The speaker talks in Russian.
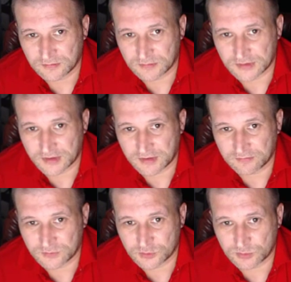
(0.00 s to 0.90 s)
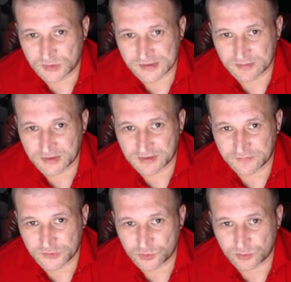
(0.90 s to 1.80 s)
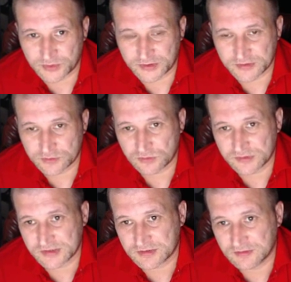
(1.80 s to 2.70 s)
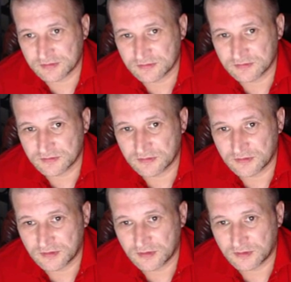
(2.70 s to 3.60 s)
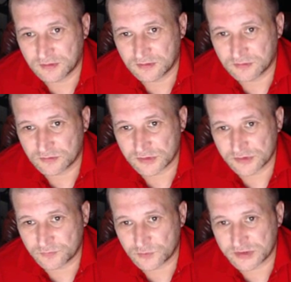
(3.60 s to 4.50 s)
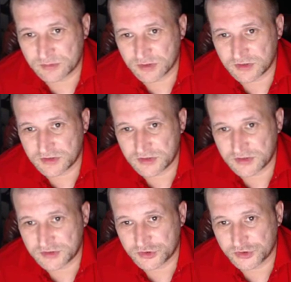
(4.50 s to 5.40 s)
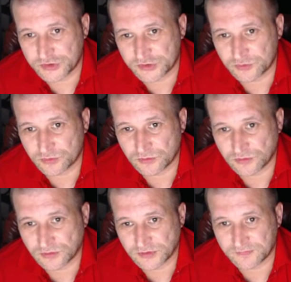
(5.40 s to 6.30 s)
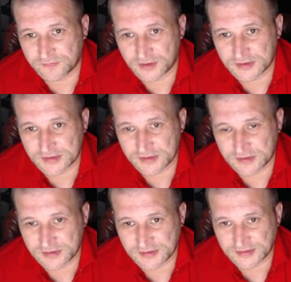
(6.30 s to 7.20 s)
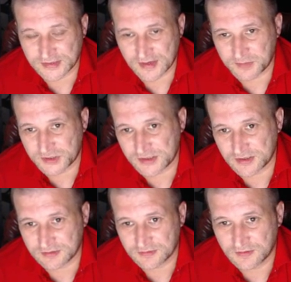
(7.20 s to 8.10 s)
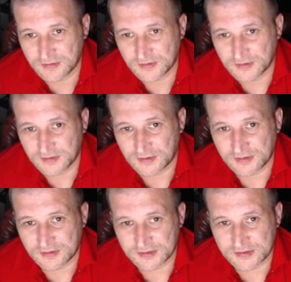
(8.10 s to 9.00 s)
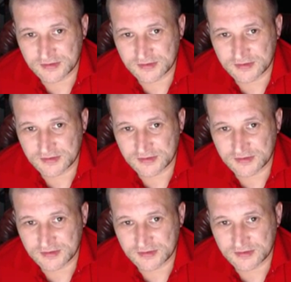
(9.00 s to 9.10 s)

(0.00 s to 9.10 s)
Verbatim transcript: Вот таким вот образом это все происходит. То есть 8120 записей на